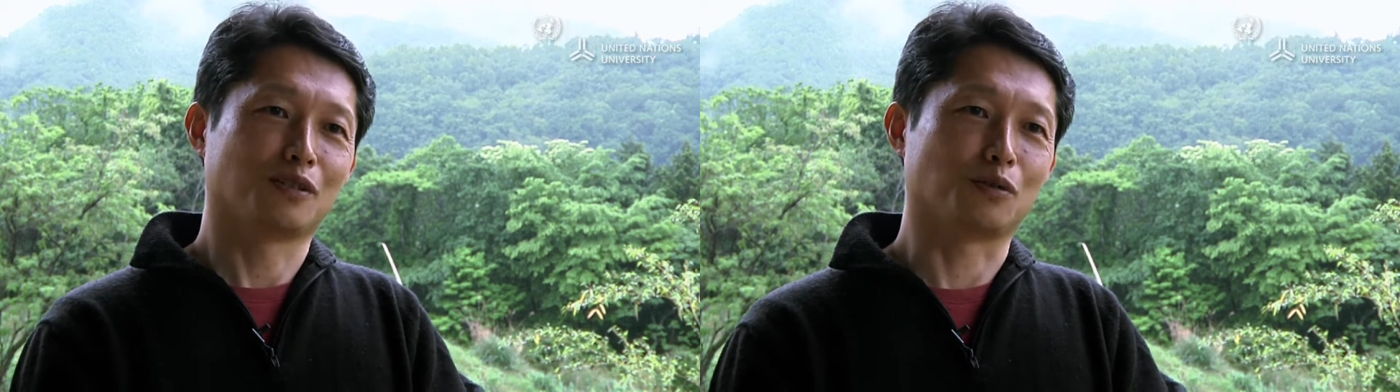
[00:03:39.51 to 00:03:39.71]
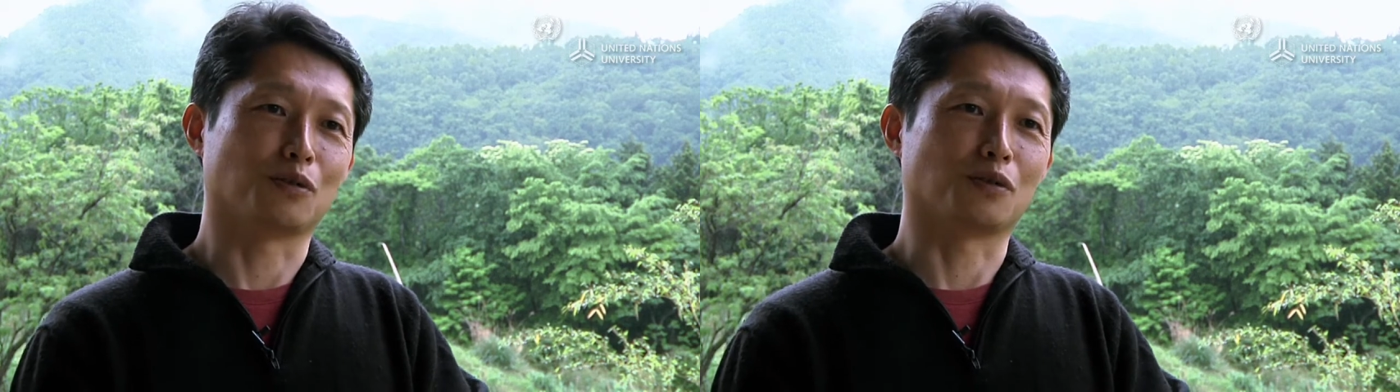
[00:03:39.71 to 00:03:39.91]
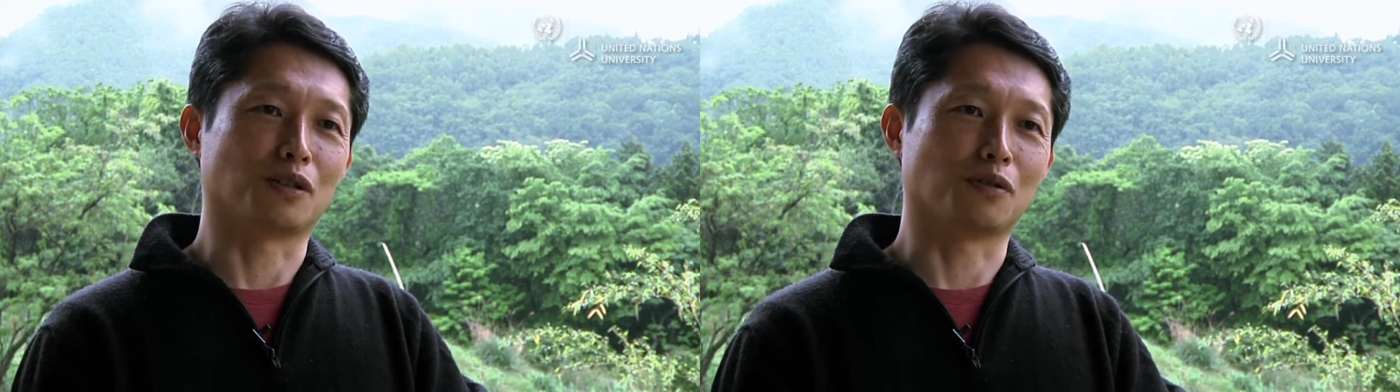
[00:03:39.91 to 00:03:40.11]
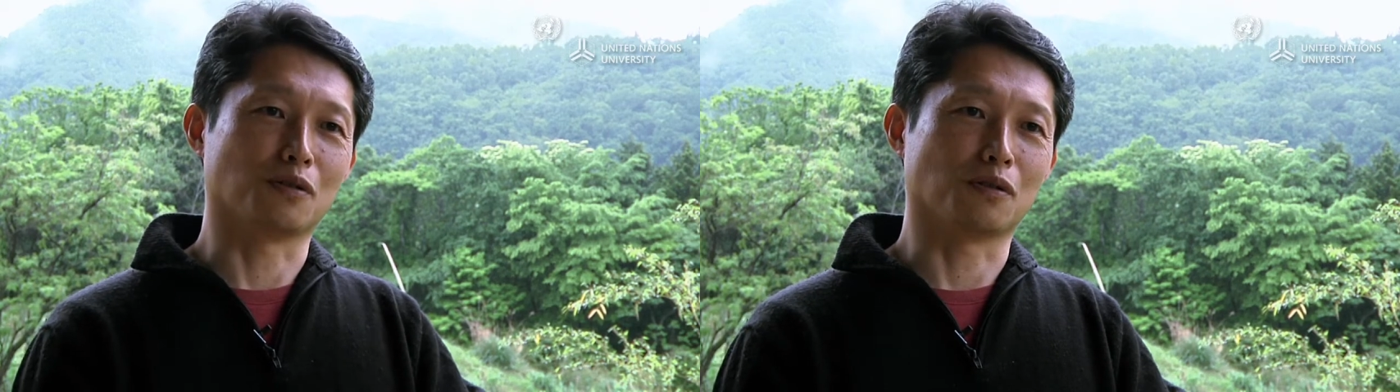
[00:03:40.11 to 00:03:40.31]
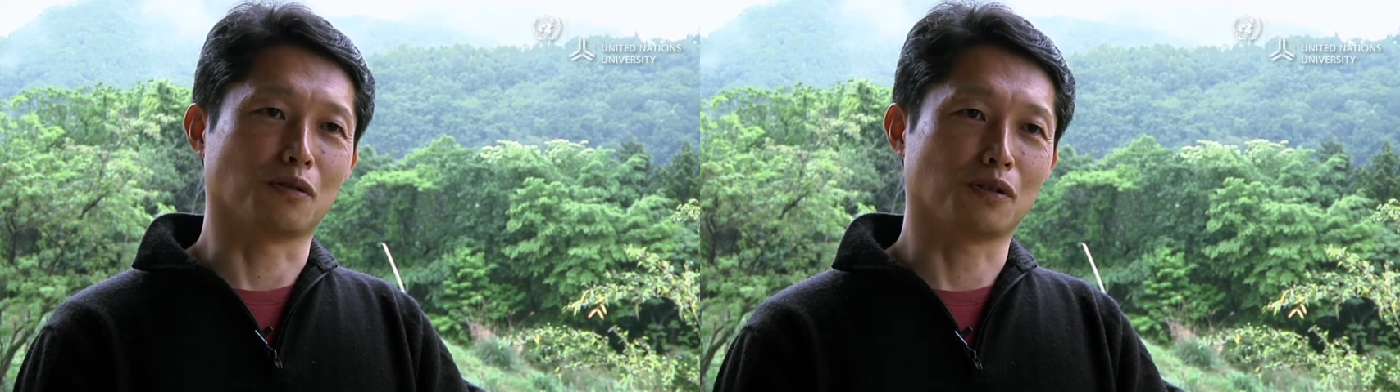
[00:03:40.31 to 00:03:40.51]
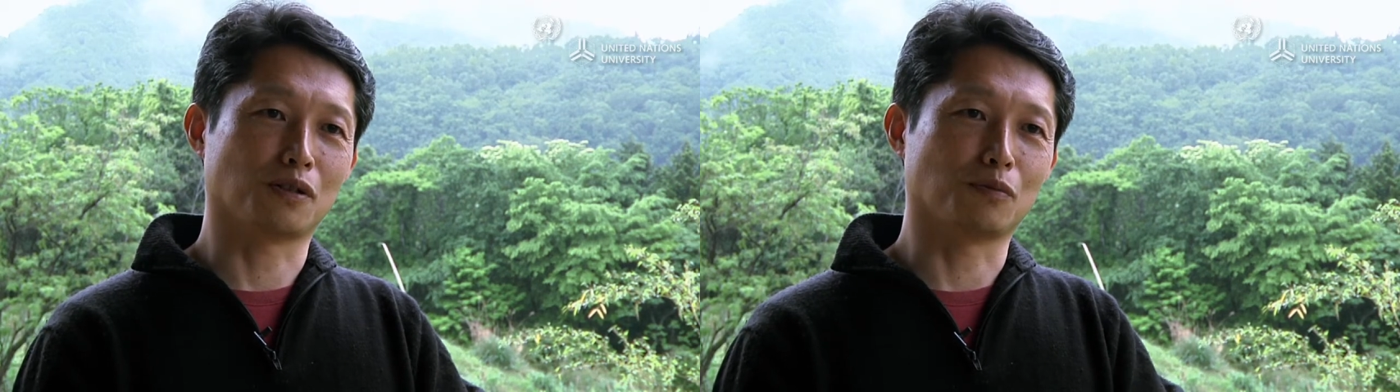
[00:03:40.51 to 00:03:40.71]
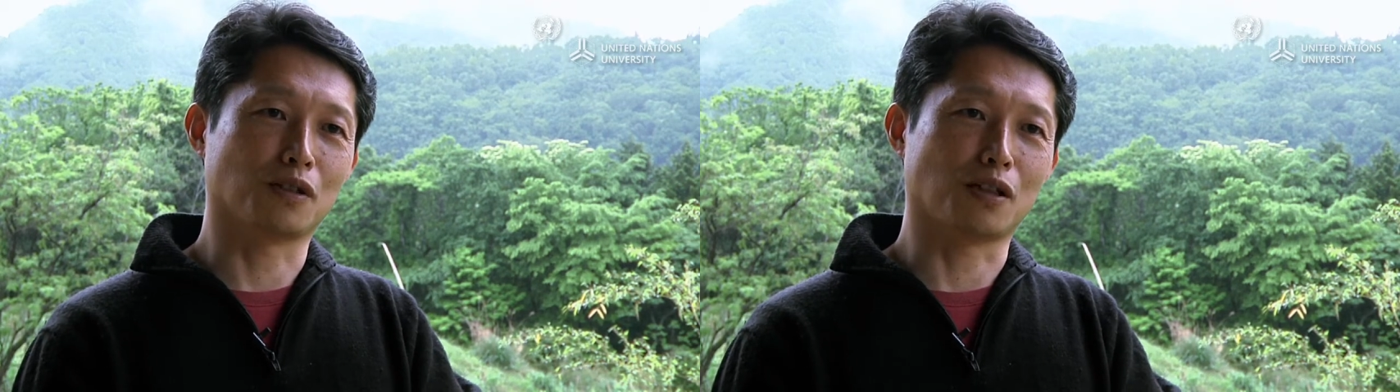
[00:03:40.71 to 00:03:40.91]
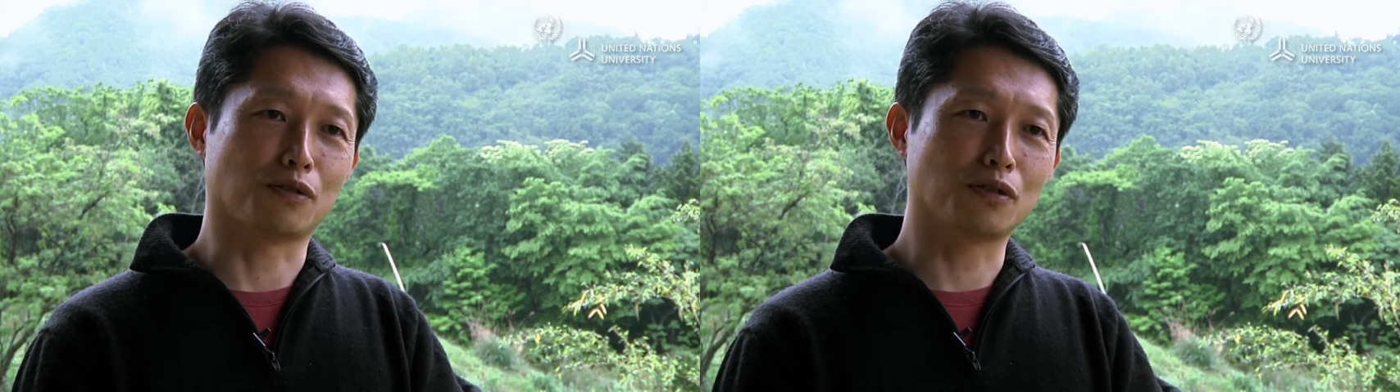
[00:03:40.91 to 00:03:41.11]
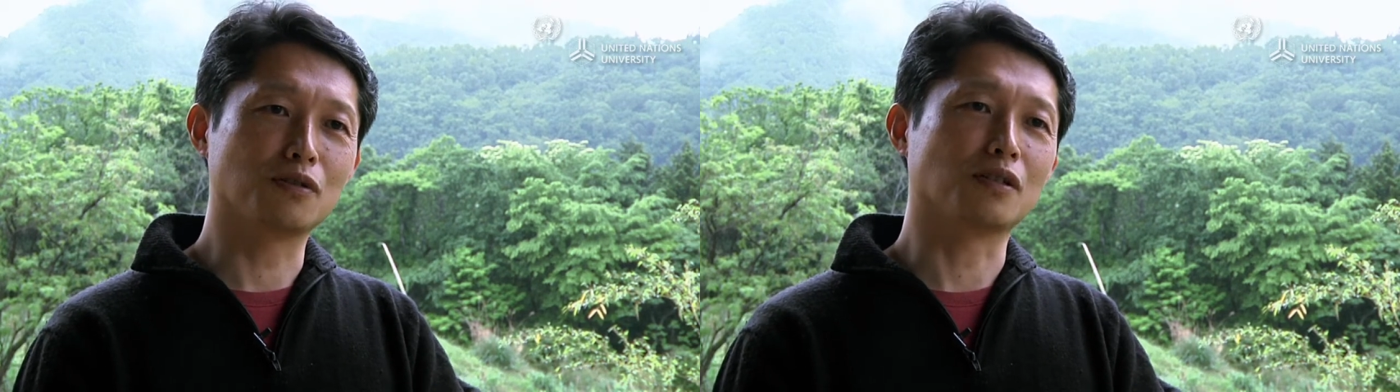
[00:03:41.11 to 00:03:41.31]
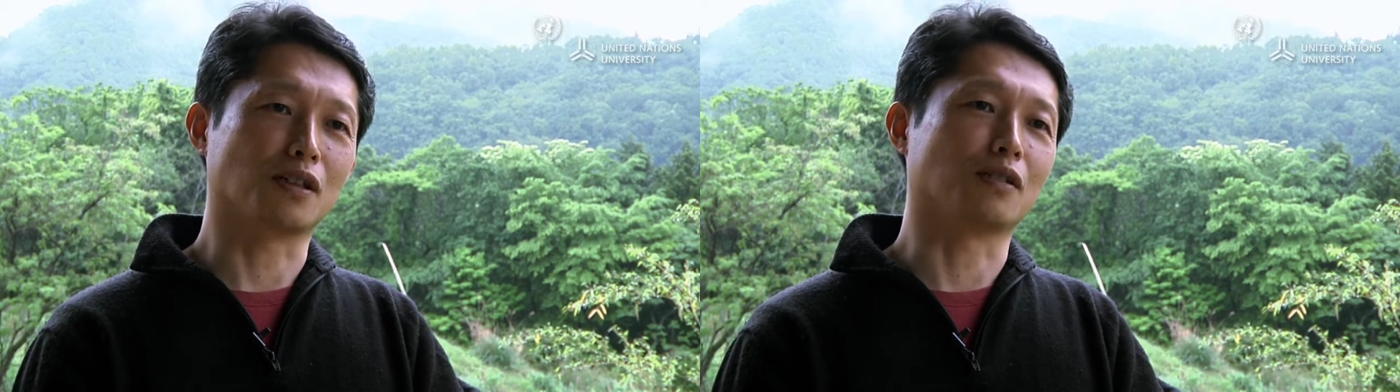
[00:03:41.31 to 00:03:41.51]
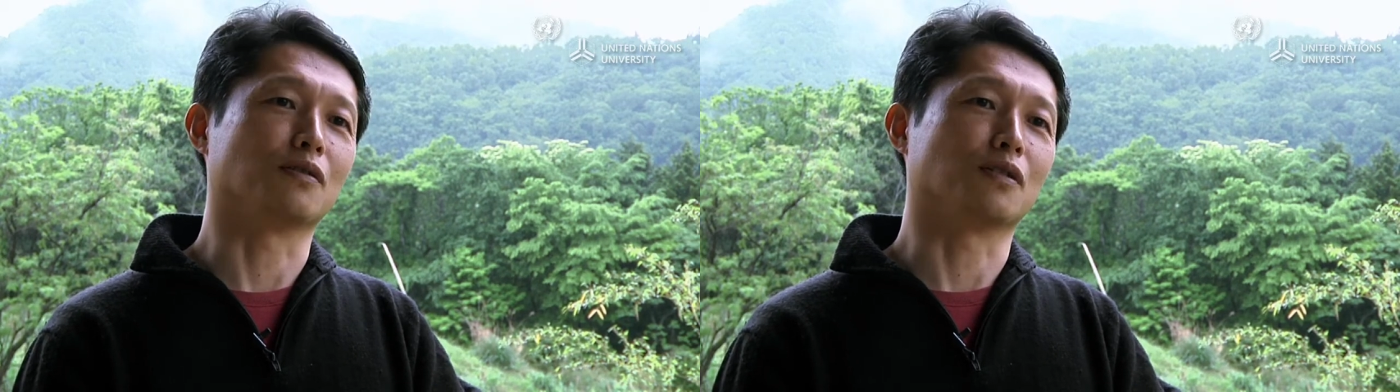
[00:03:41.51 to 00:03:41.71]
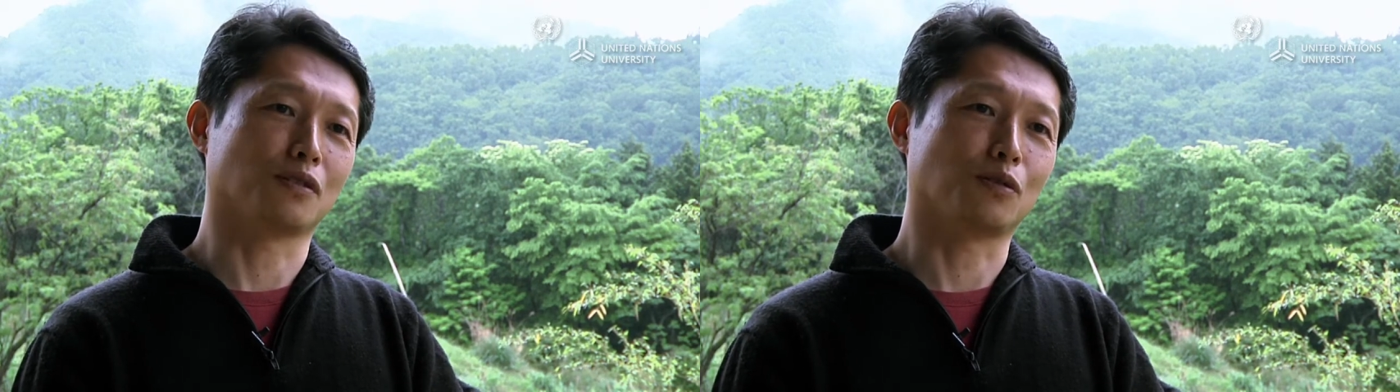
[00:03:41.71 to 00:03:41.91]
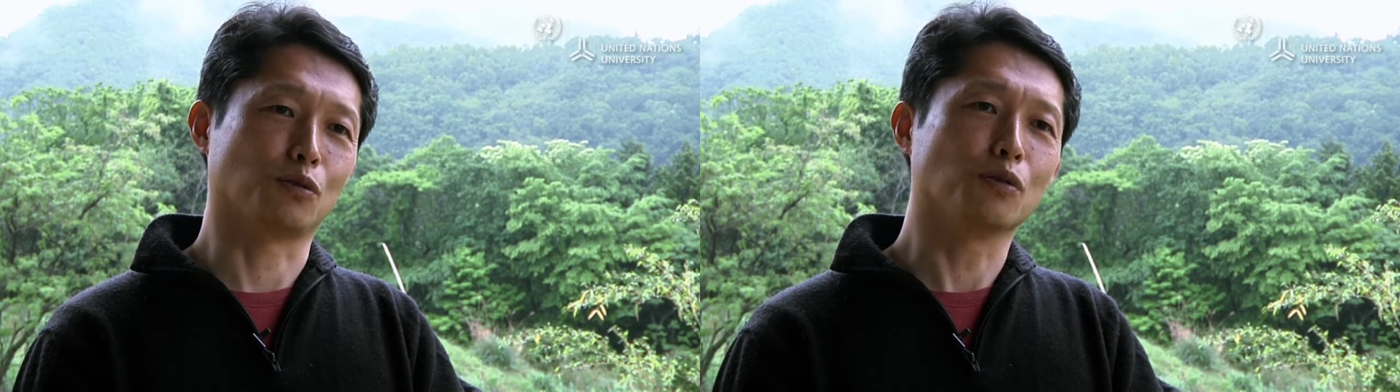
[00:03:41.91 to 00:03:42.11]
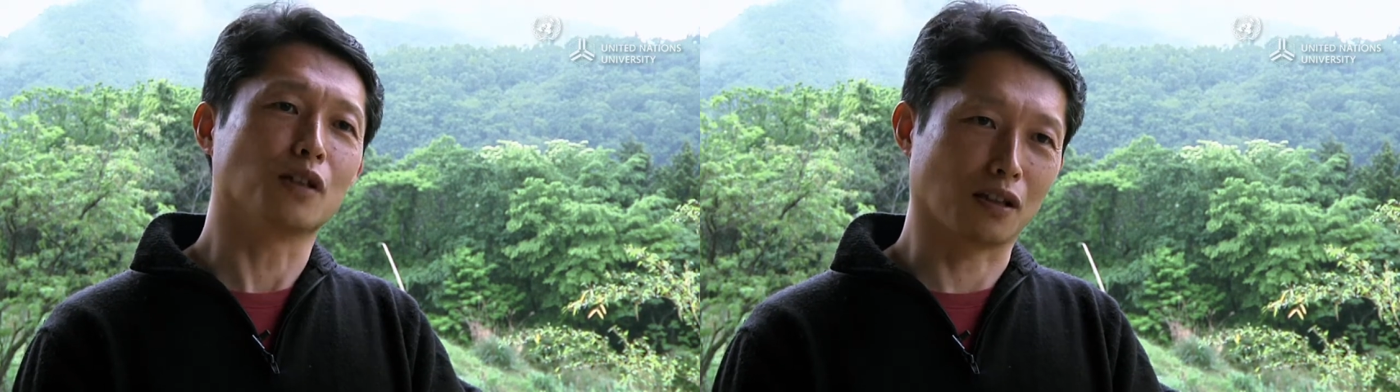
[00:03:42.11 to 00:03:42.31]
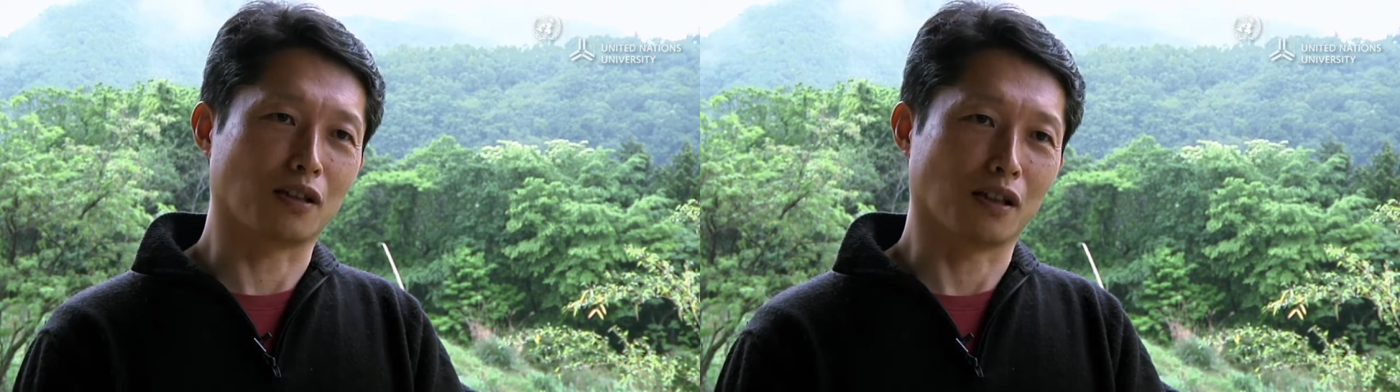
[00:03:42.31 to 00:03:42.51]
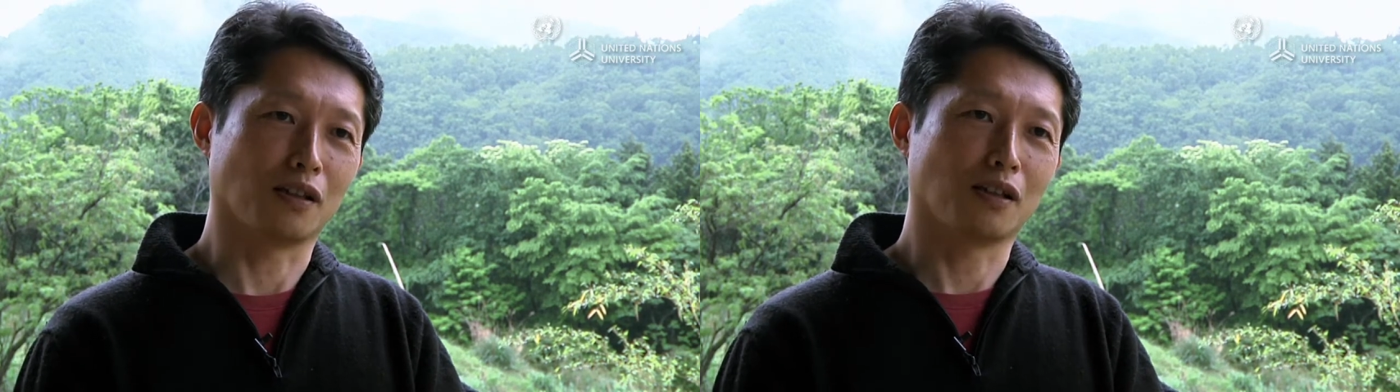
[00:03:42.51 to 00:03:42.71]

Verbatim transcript: ところにこう質問が移ってきてるんですよねどうやって、